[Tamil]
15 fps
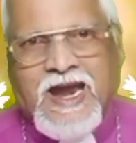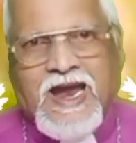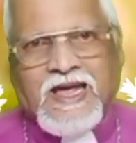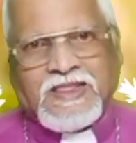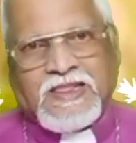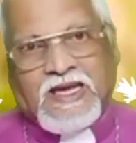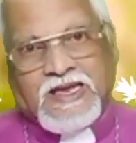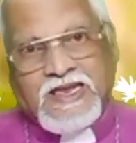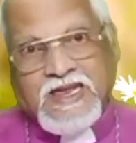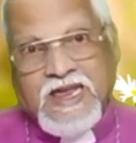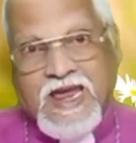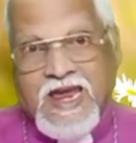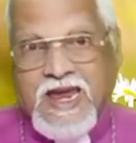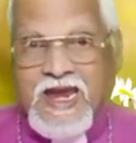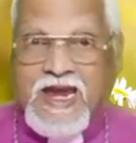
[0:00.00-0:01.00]
அந்த
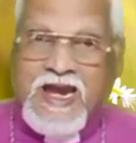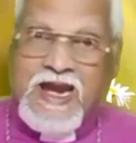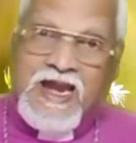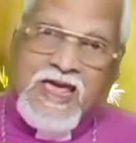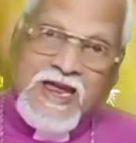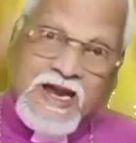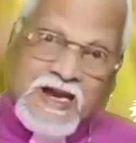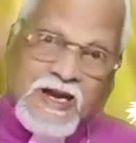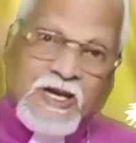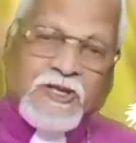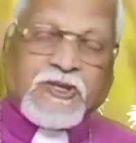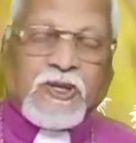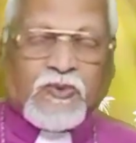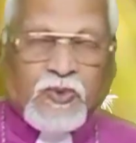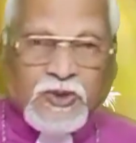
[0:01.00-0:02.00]

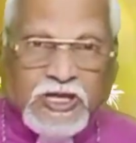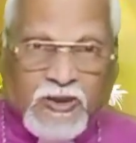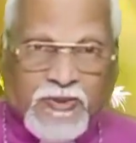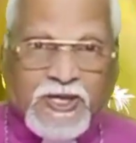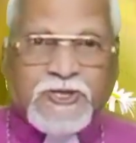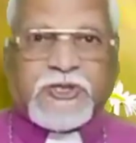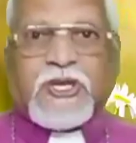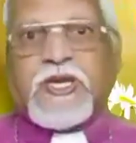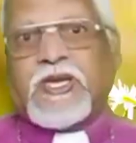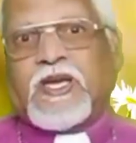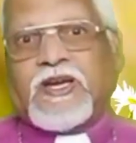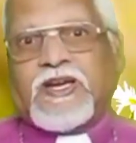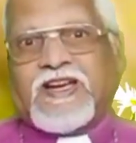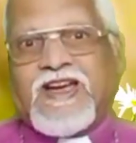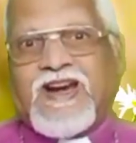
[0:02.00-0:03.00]
ஏழைகளுக்கு உதவி
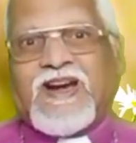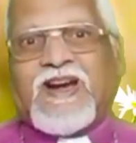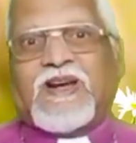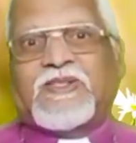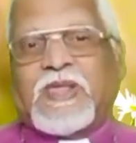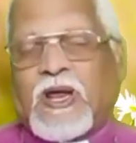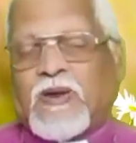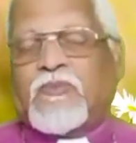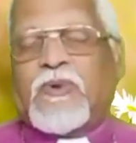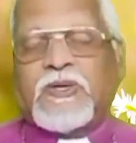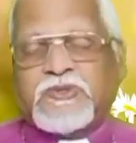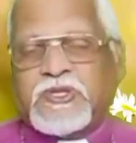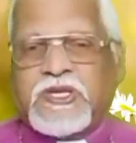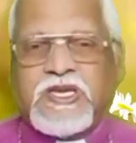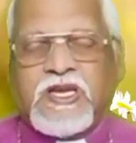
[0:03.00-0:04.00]
செய்யுங்கள்
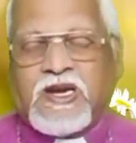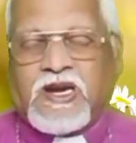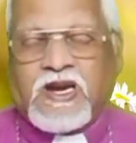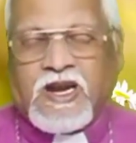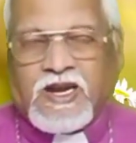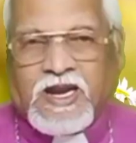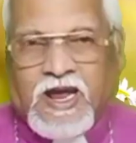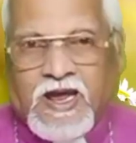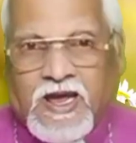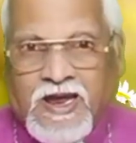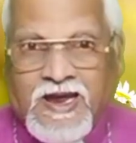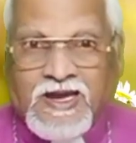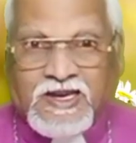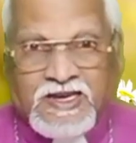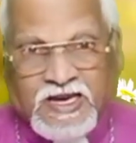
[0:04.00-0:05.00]
தர்மம் செய்யுங்கள் என்ற
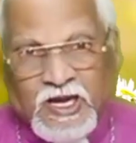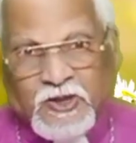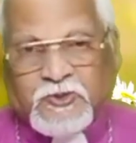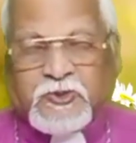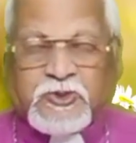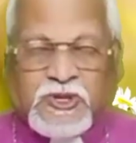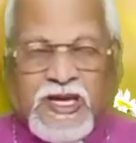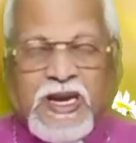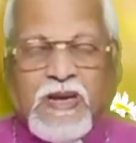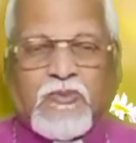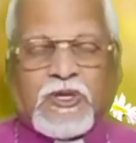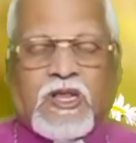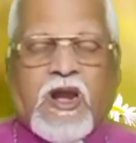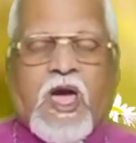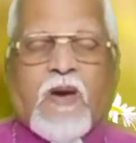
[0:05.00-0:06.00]
கர்த்தரை
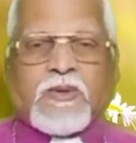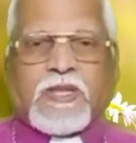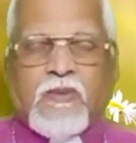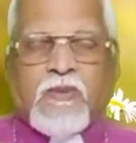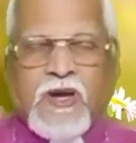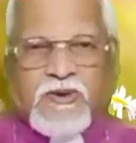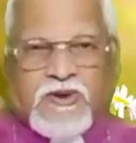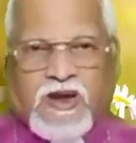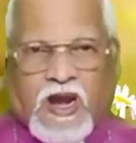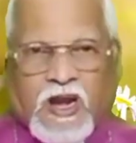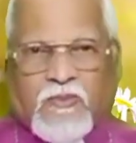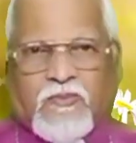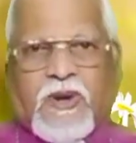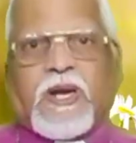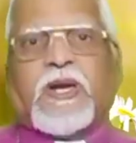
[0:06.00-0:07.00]
முதலாவது நம்ம
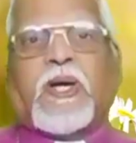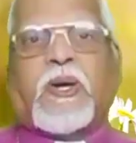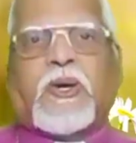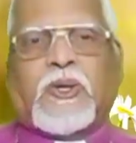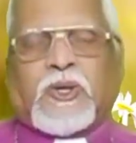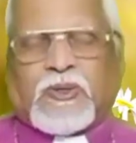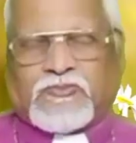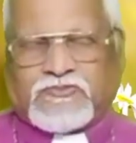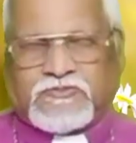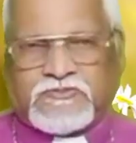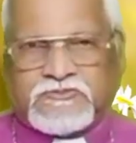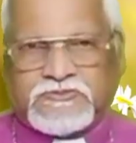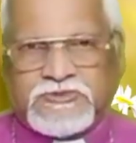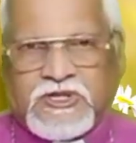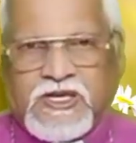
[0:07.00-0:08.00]
கனம் பண்ணுகிறோம்
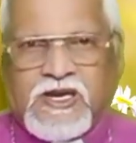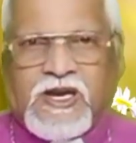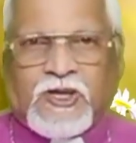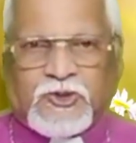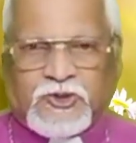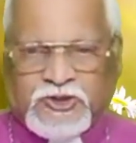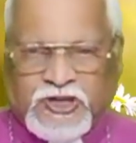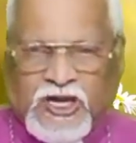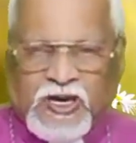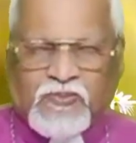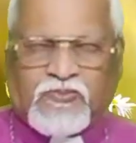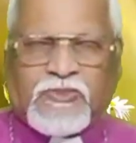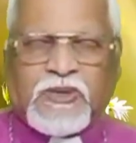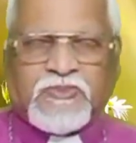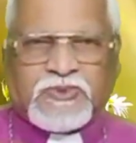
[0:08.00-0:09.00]

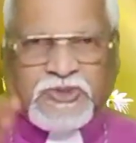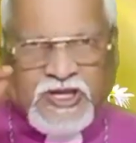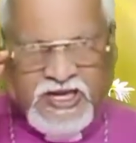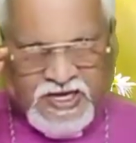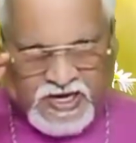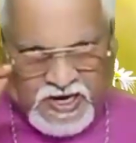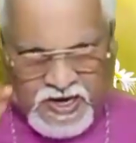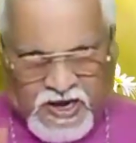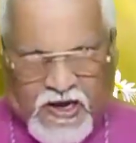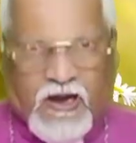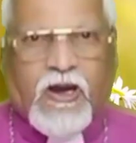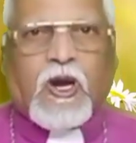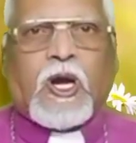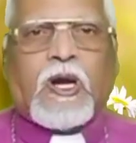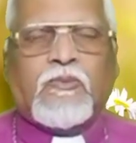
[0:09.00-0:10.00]
தர்மம் செய்கிற
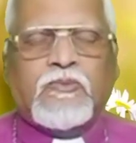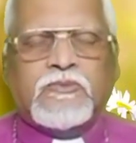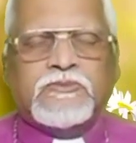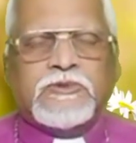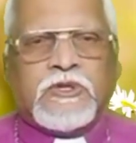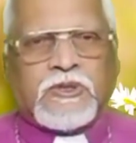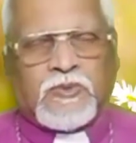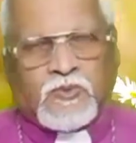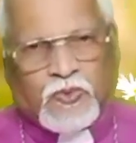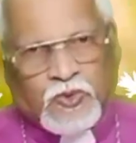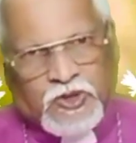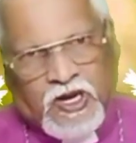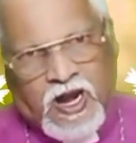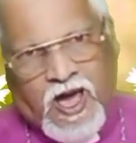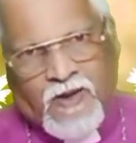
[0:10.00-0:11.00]
நாம்
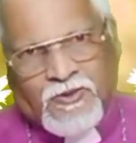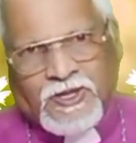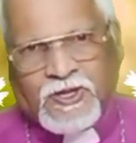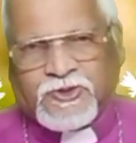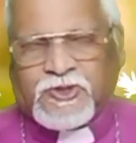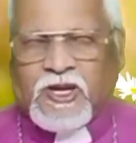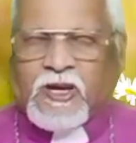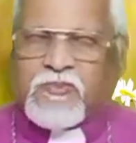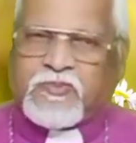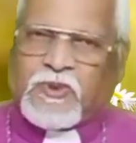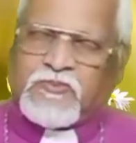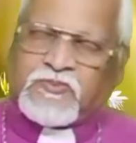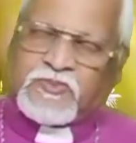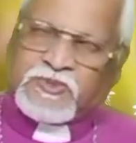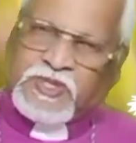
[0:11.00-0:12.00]
முதலாவது
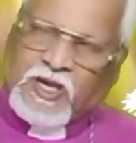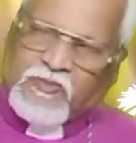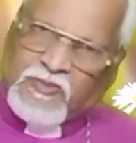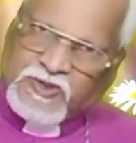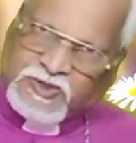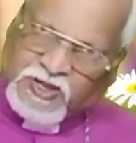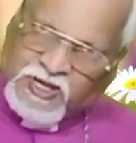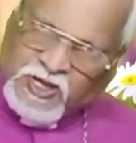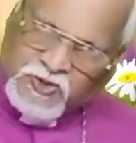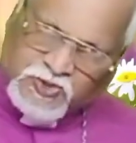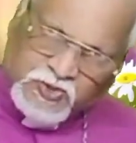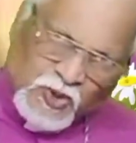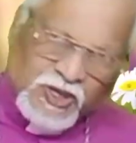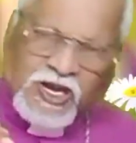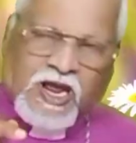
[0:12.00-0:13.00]
தர்மம் தர்மம் செய்ய
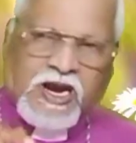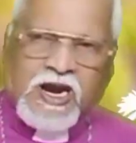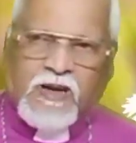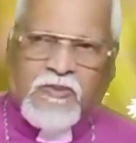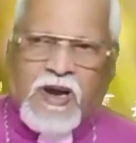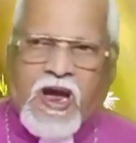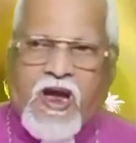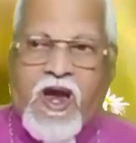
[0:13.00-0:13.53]
சொன்னார் அல்லவா